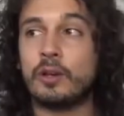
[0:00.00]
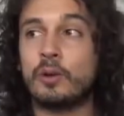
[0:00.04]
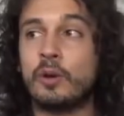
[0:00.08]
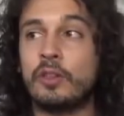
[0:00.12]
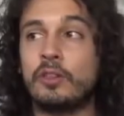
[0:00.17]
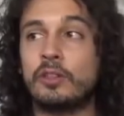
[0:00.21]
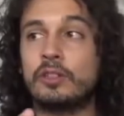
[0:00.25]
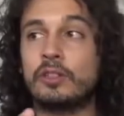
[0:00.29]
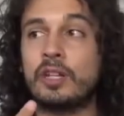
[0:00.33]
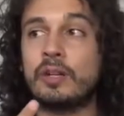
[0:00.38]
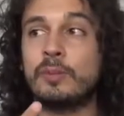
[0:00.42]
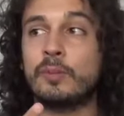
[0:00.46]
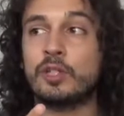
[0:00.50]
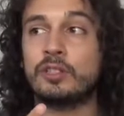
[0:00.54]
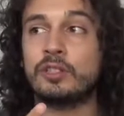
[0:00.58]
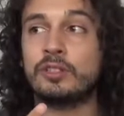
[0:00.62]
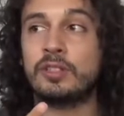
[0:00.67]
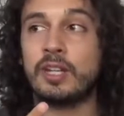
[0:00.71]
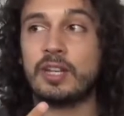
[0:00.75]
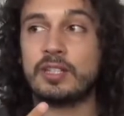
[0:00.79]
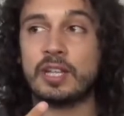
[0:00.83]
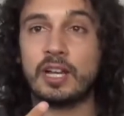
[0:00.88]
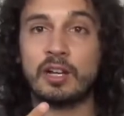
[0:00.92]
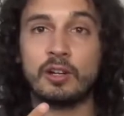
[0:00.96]
Cuando tenemos
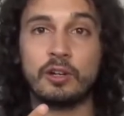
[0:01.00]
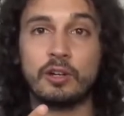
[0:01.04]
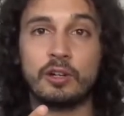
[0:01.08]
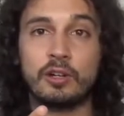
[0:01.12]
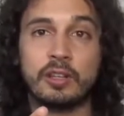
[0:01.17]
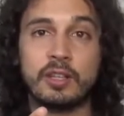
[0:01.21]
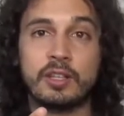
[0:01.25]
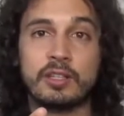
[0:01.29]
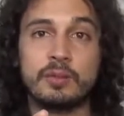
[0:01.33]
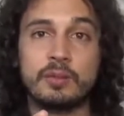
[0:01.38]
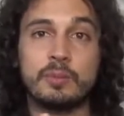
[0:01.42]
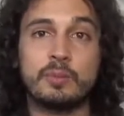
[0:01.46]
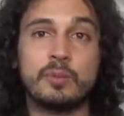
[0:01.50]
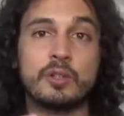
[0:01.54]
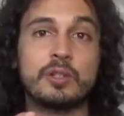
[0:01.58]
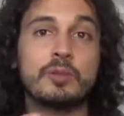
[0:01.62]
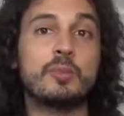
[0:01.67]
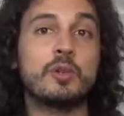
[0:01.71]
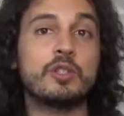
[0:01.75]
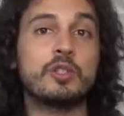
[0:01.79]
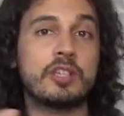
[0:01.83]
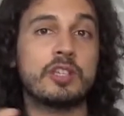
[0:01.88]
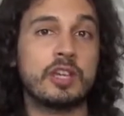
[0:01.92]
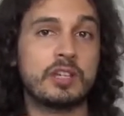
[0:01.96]
tres acordes, pues
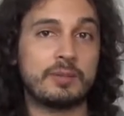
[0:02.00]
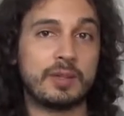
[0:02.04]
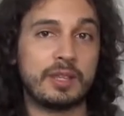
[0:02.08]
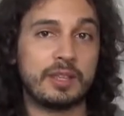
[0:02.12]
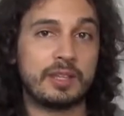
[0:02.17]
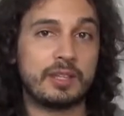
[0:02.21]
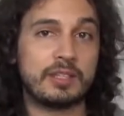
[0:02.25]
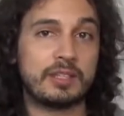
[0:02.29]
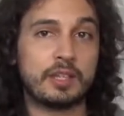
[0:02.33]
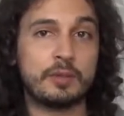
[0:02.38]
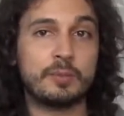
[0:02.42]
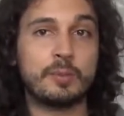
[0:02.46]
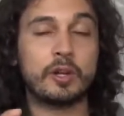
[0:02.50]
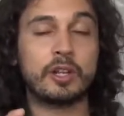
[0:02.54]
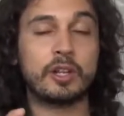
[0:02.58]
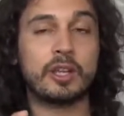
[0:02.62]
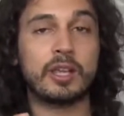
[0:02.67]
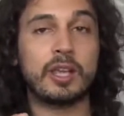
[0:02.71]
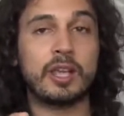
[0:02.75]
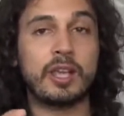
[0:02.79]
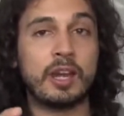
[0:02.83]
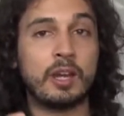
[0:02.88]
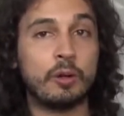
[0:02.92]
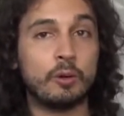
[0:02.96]
muchas veces es
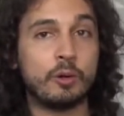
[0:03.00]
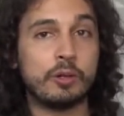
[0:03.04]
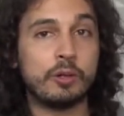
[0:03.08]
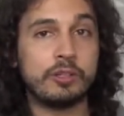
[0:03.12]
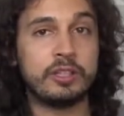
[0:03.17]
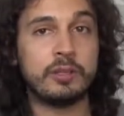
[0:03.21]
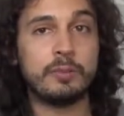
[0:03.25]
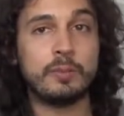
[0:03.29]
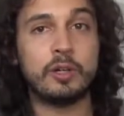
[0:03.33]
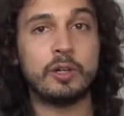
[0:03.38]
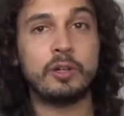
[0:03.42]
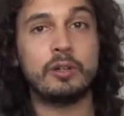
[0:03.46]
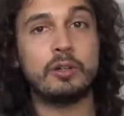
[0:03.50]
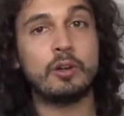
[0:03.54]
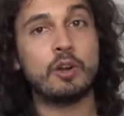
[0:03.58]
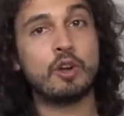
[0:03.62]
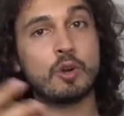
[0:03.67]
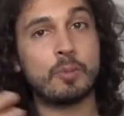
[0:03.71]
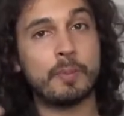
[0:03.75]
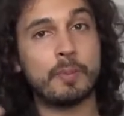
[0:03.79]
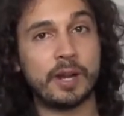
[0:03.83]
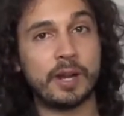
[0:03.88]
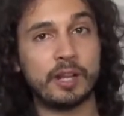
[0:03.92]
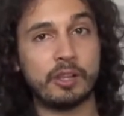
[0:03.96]
porque el último
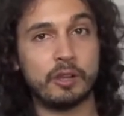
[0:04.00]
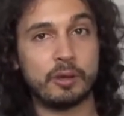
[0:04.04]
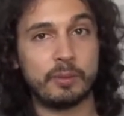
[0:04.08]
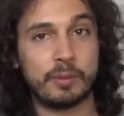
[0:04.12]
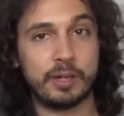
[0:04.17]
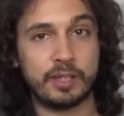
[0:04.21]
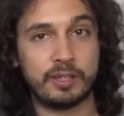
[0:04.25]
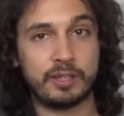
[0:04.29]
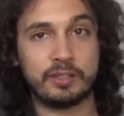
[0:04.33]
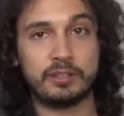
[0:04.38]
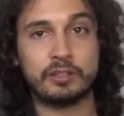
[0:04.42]
ocupa el doble.